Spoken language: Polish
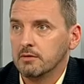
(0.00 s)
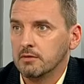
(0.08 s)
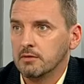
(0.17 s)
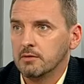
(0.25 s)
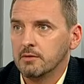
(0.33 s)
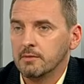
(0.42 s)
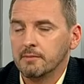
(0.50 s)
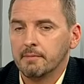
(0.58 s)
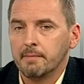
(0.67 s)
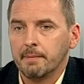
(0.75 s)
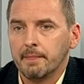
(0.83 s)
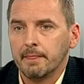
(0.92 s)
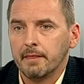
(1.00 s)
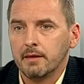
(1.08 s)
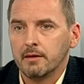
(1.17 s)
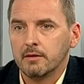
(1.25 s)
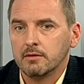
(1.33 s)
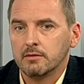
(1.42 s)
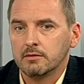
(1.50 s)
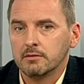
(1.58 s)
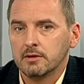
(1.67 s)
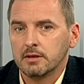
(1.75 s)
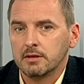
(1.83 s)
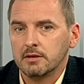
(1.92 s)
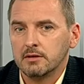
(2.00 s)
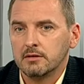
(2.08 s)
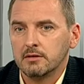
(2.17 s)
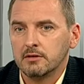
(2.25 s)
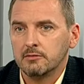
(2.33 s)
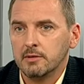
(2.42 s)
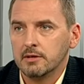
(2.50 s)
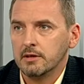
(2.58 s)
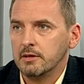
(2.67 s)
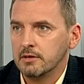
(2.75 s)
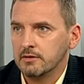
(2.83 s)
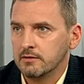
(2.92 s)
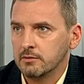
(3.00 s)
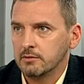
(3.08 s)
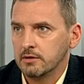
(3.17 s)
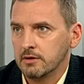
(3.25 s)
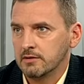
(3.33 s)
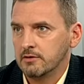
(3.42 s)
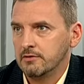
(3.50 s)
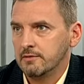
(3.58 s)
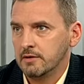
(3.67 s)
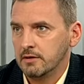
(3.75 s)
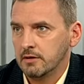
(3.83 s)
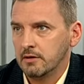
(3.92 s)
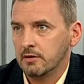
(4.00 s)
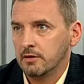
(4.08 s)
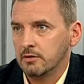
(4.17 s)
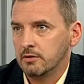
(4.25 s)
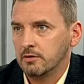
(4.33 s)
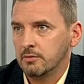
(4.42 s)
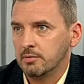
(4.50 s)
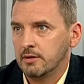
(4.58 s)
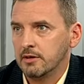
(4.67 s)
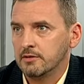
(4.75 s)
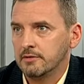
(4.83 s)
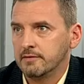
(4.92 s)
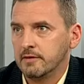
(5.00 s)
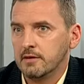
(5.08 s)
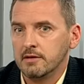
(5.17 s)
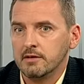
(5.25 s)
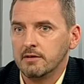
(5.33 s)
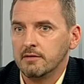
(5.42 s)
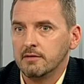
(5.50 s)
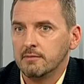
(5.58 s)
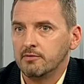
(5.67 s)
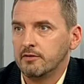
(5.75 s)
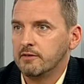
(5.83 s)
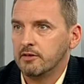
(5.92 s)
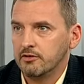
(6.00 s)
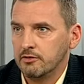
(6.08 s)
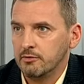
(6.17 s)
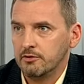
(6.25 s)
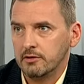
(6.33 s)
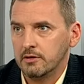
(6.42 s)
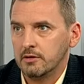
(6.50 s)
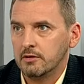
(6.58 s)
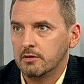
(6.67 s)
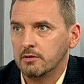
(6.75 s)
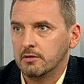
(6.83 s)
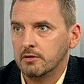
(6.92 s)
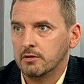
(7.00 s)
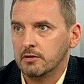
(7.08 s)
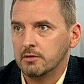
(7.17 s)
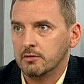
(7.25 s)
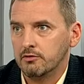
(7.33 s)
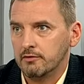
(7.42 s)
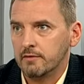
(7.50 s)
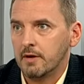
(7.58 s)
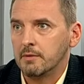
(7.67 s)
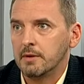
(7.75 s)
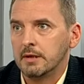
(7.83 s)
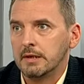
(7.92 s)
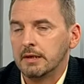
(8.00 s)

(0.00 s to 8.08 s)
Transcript: o, mm, o takich śmiertelnych skutkach zażywania niektórych dopalaczy, wcale nie przestraszyły się tego i tego używały.